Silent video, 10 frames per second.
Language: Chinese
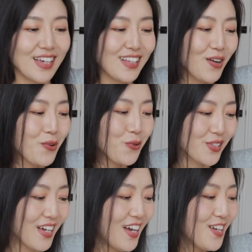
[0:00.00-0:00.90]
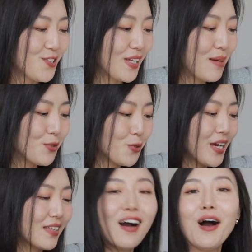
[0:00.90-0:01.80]
那条裤子就是它们都
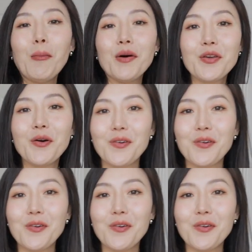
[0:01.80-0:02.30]
可以当好朋友。